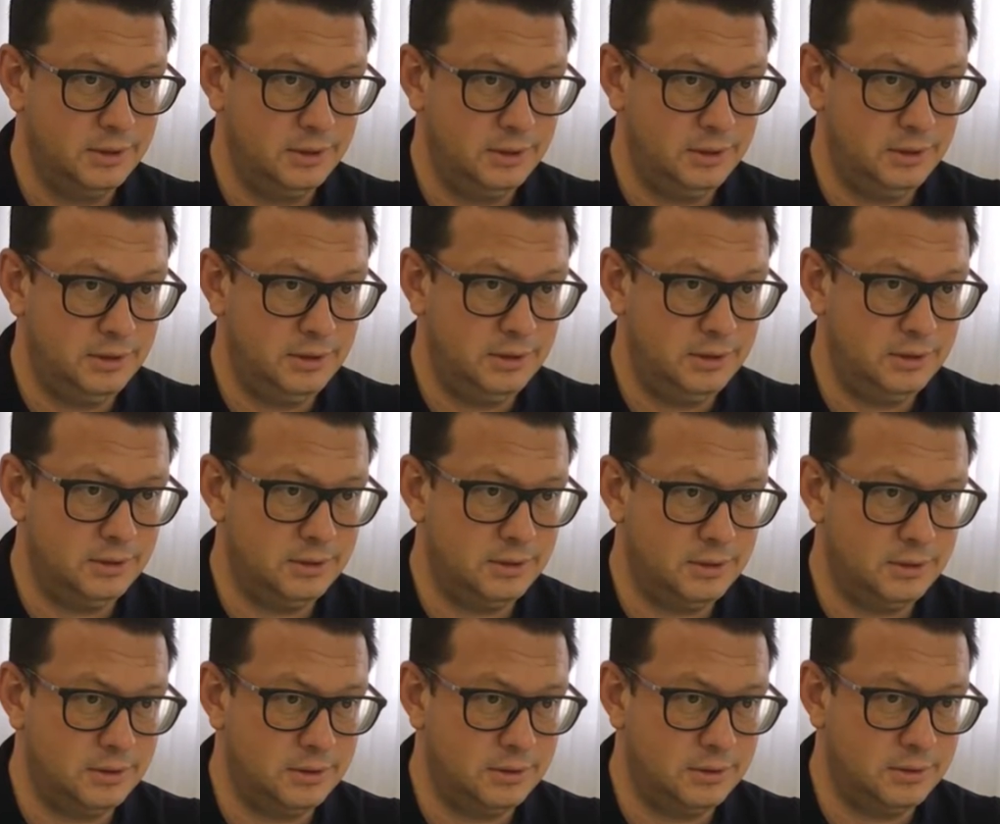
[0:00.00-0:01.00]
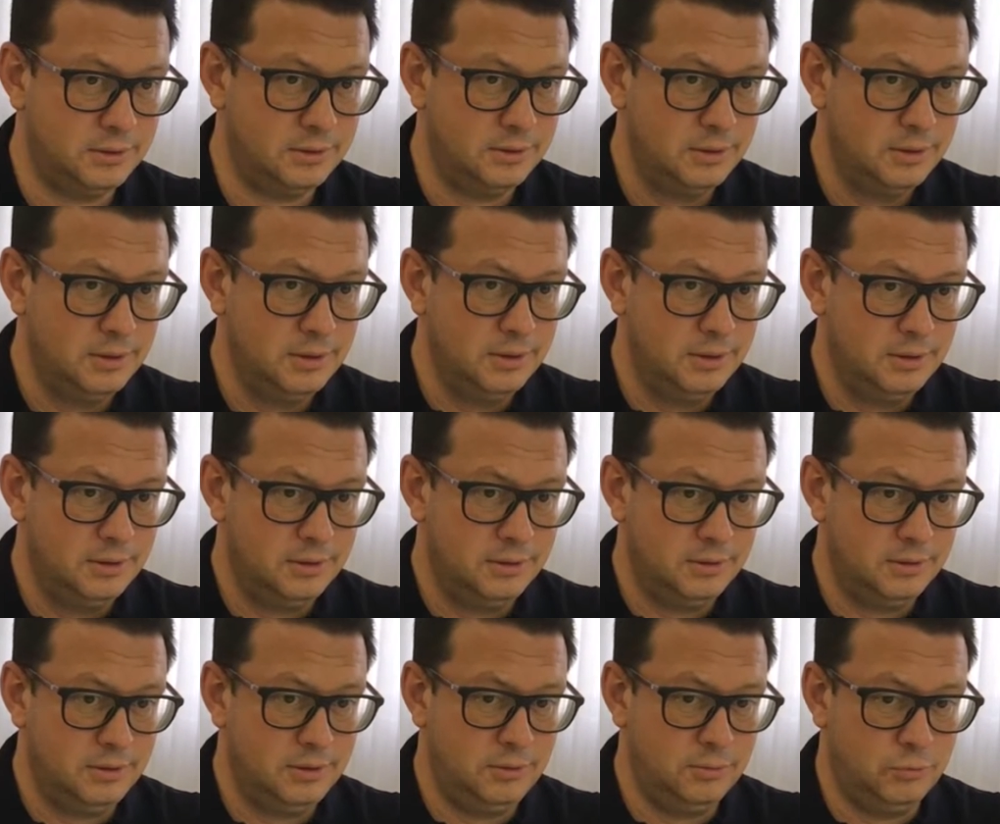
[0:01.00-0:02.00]
И
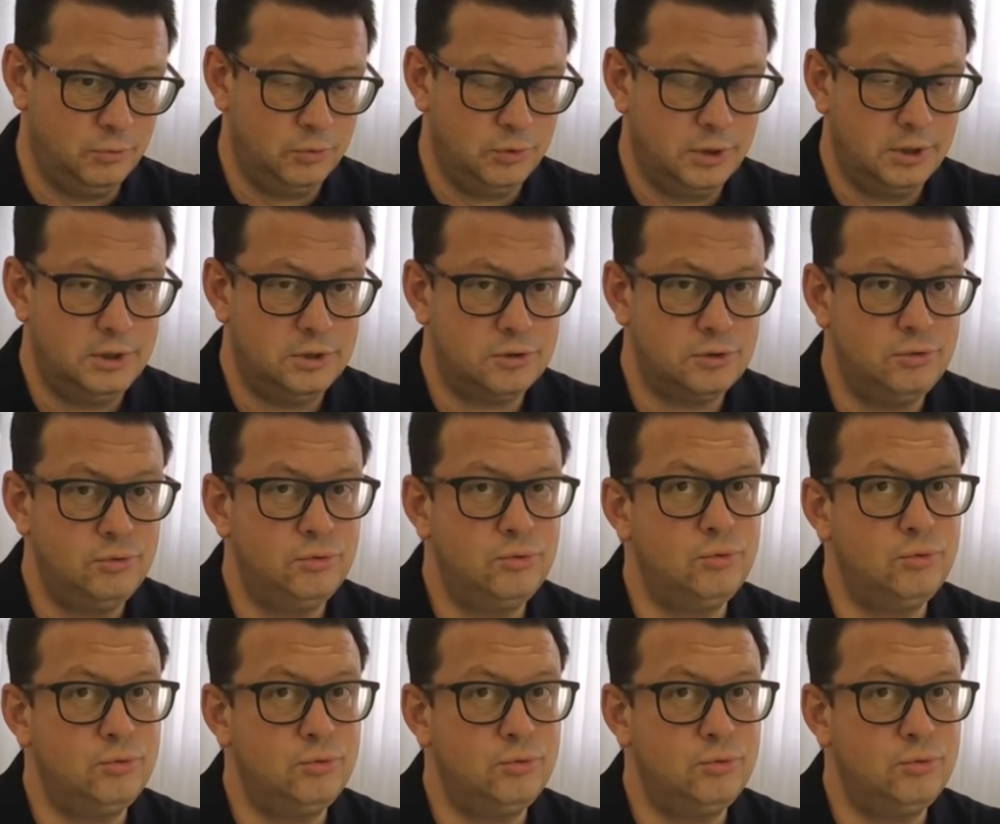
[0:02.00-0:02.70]
ему, конечно,